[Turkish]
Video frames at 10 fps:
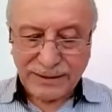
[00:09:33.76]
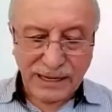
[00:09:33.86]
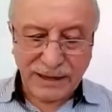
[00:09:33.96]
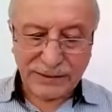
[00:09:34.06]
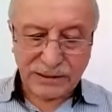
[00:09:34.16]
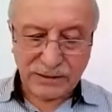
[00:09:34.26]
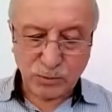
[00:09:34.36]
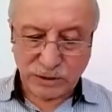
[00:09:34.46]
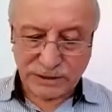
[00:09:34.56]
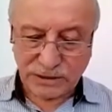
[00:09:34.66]
Evet,
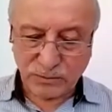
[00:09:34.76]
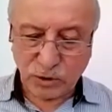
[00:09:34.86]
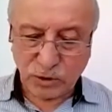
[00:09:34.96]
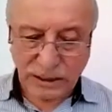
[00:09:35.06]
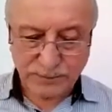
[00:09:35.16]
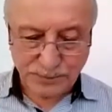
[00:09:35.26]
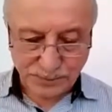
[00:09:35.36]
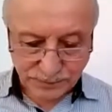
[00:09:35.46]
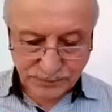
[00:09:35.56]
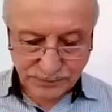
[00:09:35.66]
burası böyle.
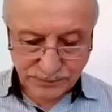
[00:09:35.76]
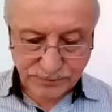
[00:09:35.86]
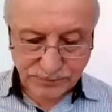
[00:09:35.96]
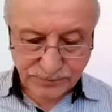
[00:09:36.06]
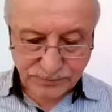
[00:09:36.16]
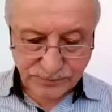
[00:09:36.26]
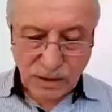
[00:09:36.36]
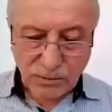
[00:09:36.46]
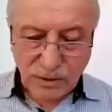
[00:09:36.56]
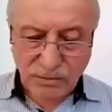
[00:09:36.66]

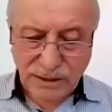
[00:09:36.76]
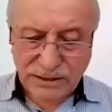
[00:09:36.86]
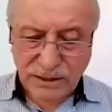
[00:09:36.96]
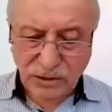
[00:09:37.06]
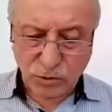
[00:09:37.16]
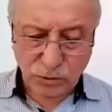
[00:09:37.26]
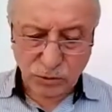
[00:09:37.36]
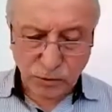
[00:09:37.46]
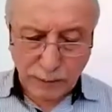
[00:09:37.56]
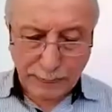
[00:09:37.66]
Bir başka
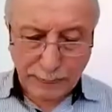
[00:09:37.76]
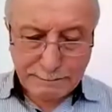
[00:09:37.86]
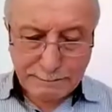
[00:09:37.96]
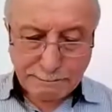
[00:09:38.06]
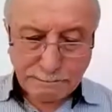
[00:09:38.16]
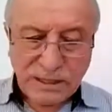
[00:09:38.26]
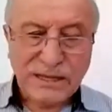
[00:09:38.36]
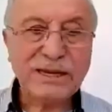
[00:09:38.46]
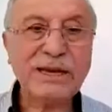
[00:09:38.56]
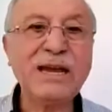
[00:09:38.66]
konu.
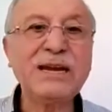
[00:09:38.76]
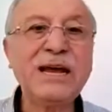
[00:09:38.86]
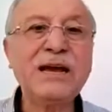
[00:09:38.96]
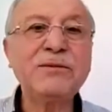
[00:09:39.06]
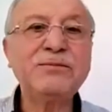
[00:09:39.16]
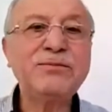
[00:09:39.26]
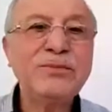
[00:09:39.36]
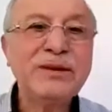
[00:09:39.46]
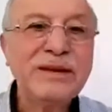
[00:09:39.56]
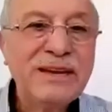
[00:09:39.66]
İlem
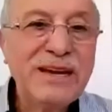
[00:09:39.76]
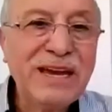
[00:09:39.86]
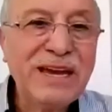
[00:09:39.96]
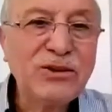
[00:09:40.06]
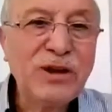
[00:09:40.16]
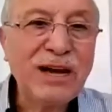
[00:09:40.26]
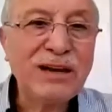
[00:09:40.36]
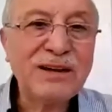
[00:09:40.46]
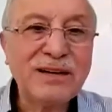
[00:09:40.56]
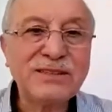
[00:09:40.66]

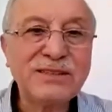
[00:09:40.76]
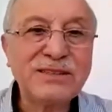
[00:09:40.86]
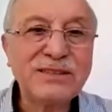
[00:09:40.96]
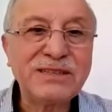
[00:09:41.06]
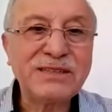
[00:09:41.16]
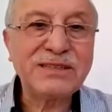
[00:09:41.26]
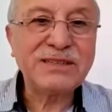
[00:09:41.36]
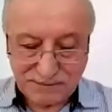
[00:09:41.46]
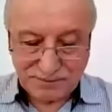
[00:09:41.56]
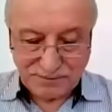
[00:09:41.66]
eyyühel aziz.
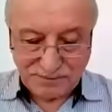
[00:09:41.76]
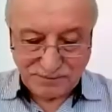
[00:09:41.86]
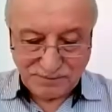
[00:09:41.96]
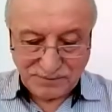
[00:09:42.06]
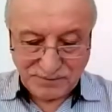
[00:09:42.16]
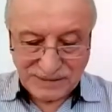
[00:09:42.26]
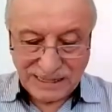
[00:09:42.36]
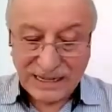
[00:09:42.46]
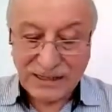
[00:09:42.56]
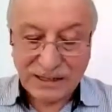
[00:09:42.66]

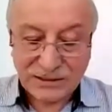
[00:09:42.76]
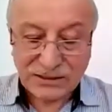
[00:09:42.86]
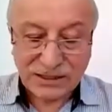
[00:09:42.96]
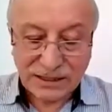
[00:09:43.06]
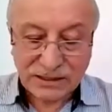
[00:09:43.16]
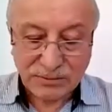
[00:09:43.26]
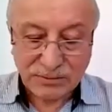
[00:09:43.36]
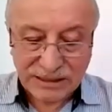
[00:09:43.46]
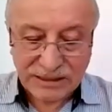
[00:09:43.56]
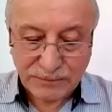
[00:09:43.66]
Ey aziz kardeşim
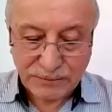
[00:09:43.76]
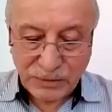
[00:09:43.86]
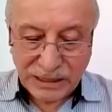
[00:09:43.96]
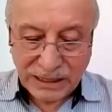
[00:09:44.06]
bil ki